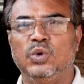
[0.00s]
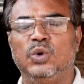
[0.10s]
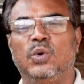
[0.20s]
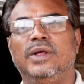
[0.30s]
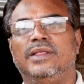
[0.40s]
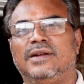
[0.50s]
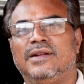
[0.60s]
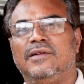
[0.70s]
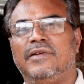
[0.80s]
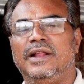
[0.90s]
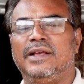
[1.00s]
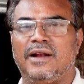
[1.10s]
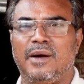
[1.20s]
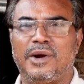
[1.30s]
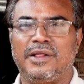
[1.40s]
தூத்துக்குடி திருநெல்வேலி
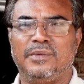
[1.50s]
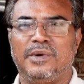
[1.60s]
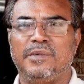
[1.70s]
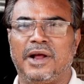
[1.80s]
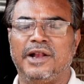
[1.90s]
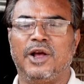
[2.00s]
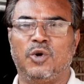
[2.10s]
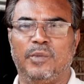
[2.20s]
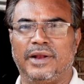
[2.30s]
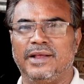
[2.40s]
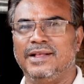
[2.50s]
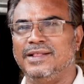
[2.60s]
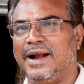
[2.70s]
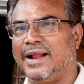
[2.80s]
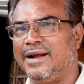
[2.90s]
ராமநாதபுரம் கன்னியாகுமரி
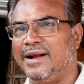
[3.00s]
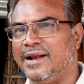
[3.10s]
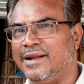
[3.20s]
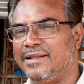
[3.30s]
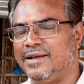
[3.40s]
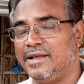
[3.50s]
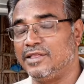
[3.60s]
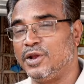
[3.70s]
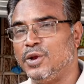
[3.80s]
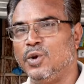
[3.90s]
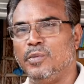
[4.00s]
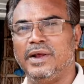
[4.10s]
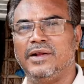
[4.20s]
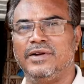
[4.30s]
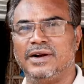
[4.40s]
இந்த இடங்களிலிருந்து எத்தனையோ
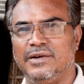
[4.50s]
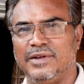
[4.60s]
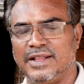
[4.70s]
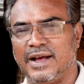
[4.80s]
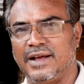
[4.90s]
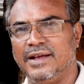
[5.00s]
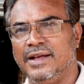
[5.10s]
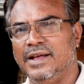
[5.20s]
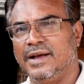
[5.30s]
மீனவர்கள் வந்தாங்க